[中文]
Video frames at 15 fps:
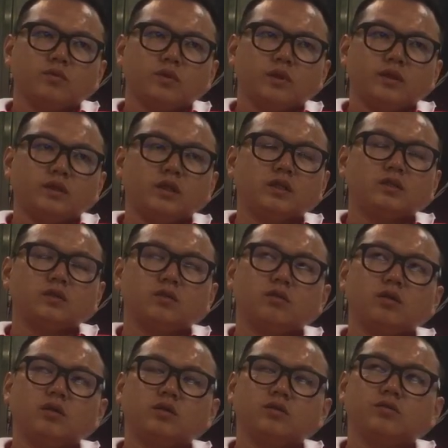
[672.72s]
对，下次的
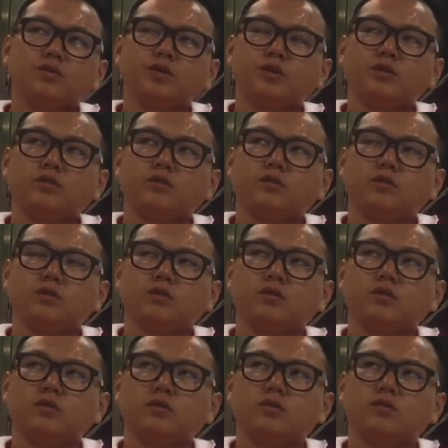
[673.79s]
话就会，
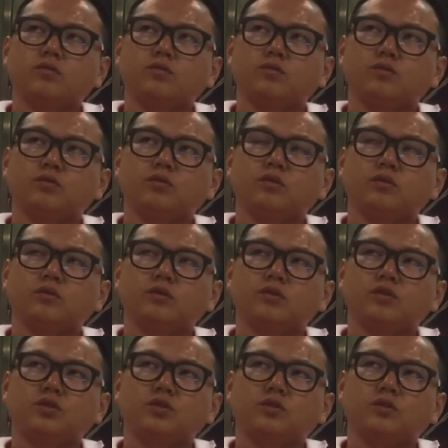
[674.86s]
呃，说
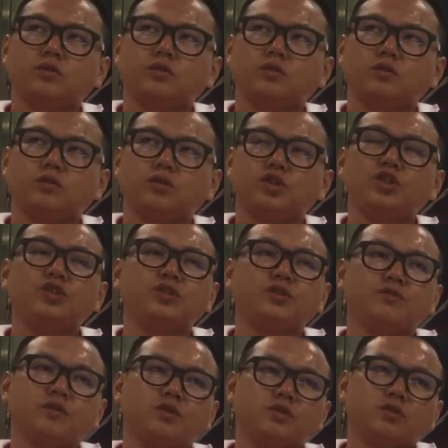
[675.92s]
七十
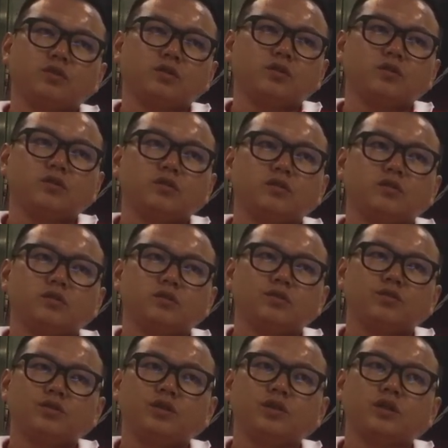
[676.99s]
分钟了，
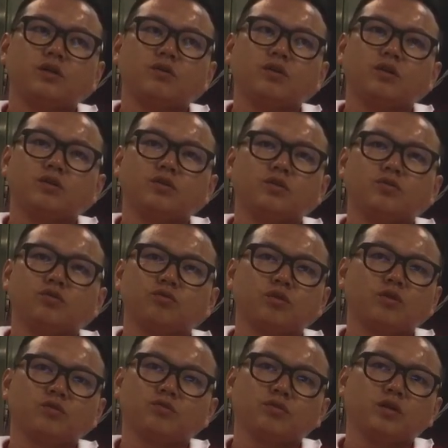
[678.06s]
第三关你就退出去
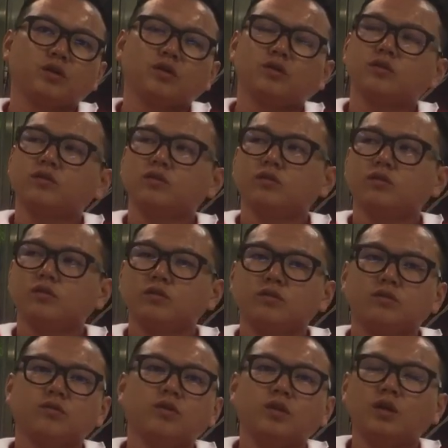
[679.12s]
了，
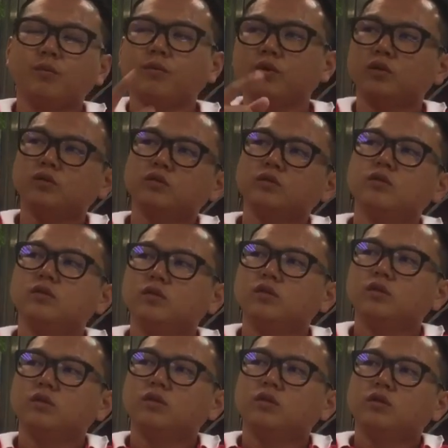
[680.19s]
关掉你们。
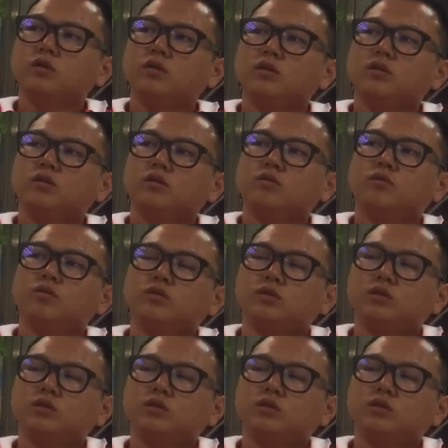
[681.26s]
我